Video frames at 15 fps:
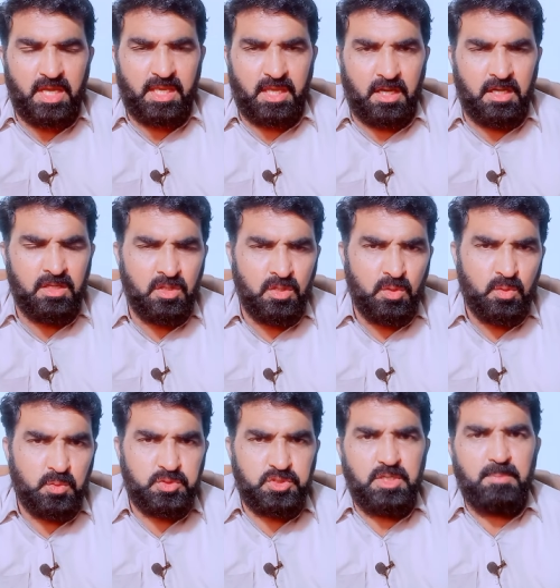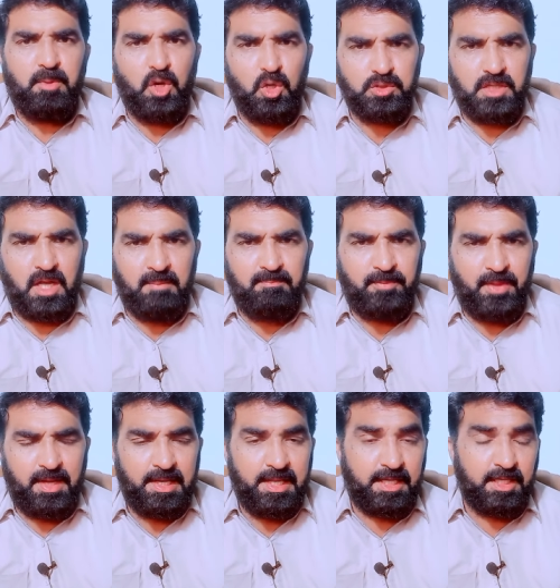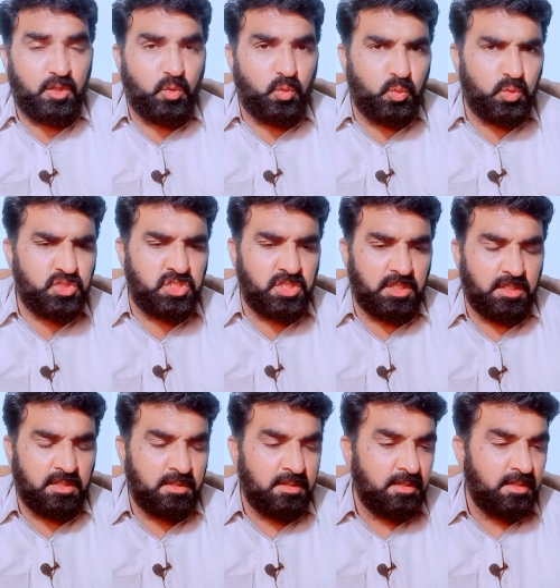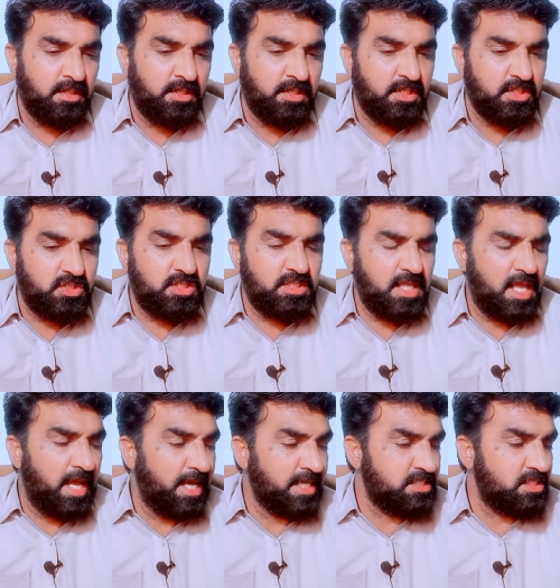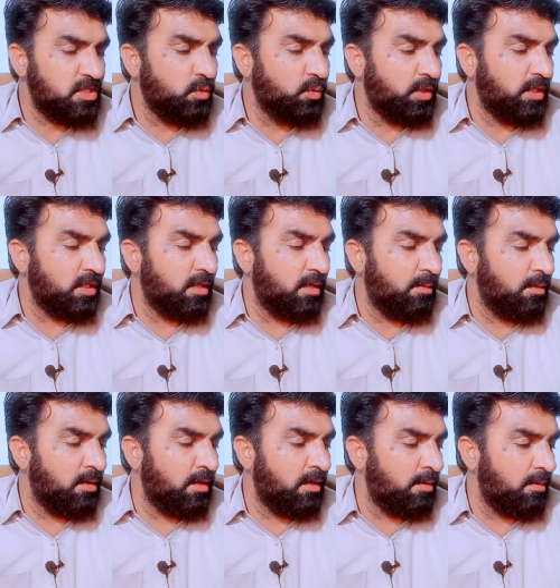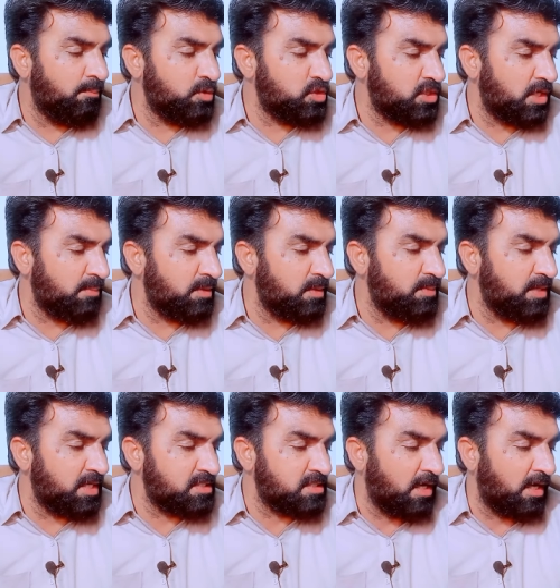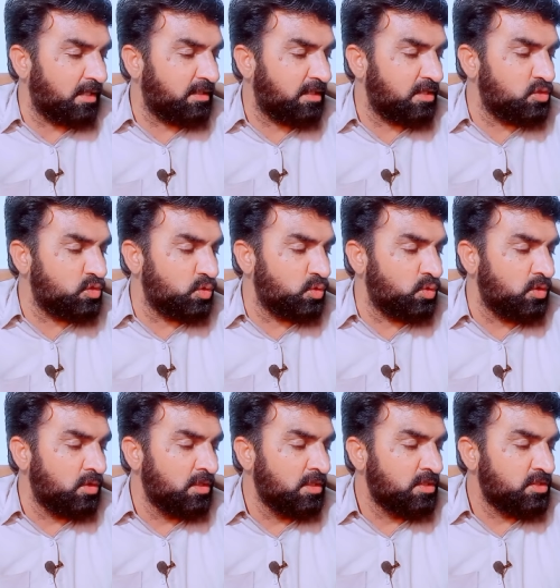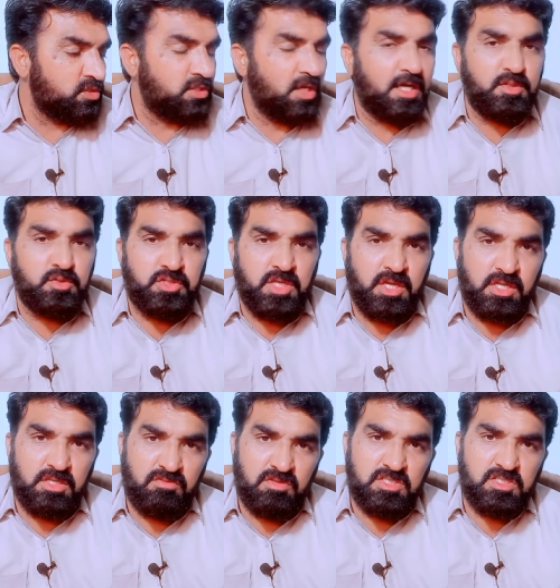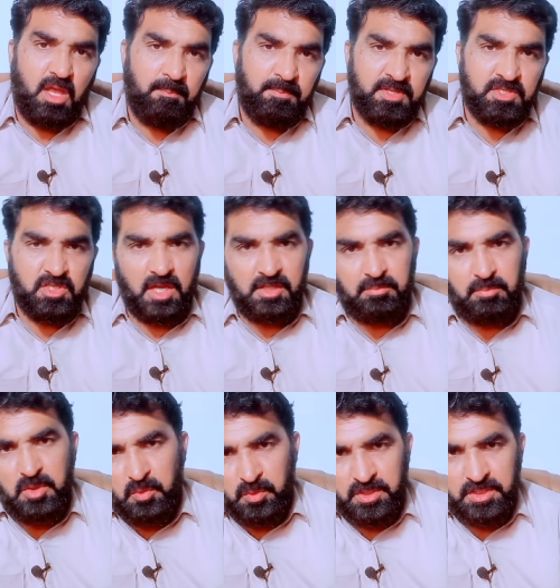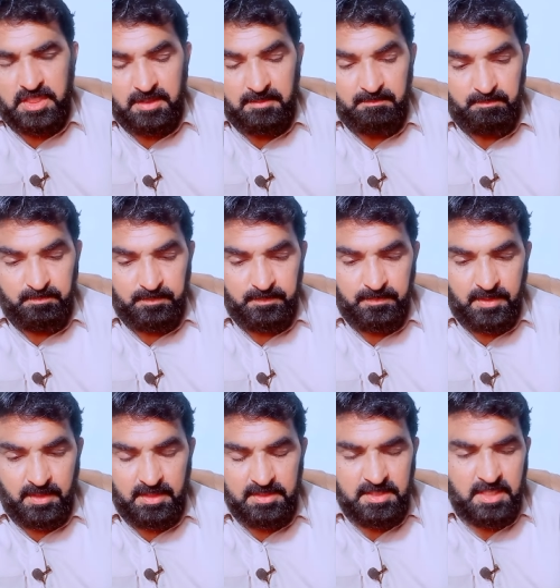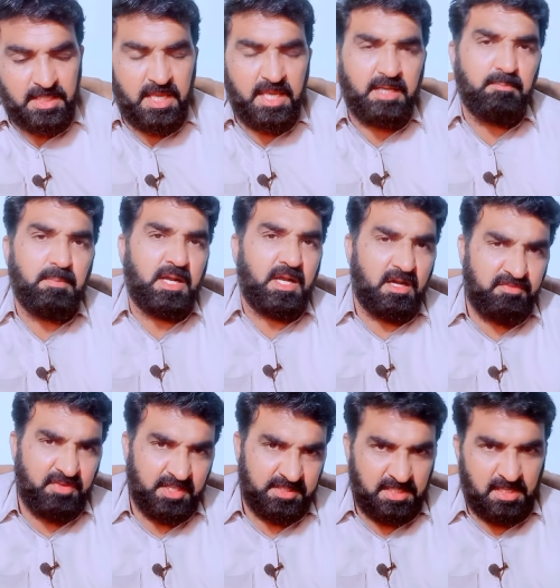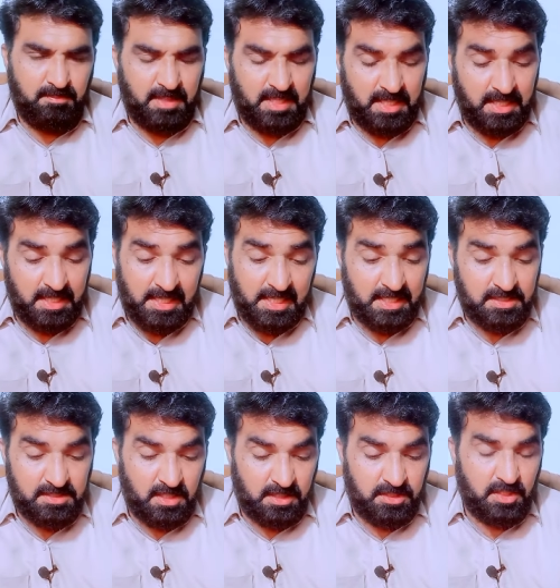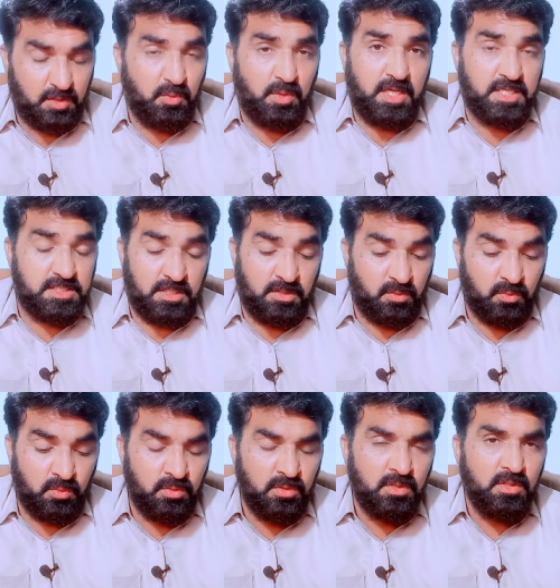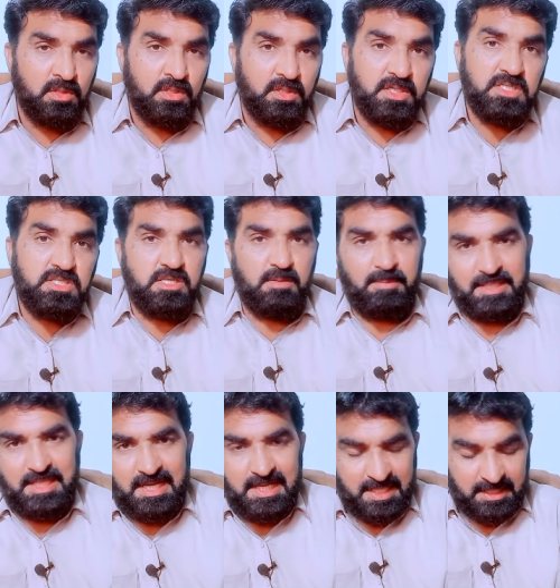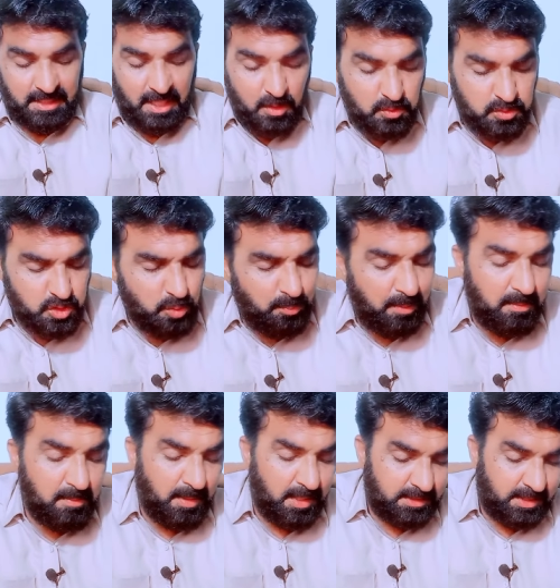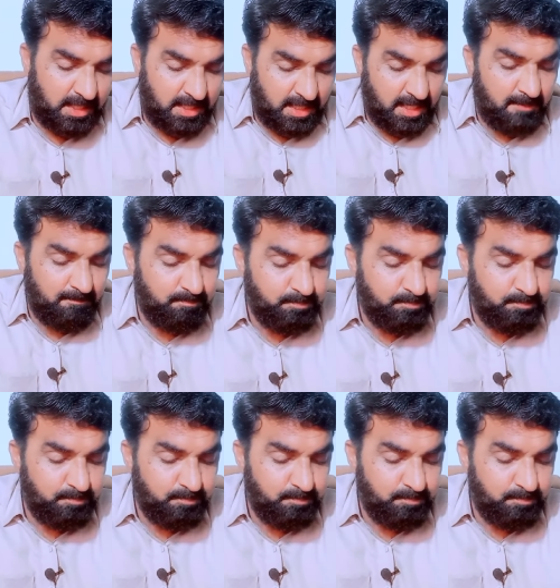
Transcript: गया उससे बहुत कम था लेकिन कुछ चीज़ें ऐसी हुई बुशरा बीबी के साथ कि जो साद हुसैन रिजवी साहब के साथ भी हुई थी यानी एक मकाफात अमल है अल्लाह की ज़ात देखो कैसे इनको इनसे बदला लेता है उसके ऊपर भी बात करेंगे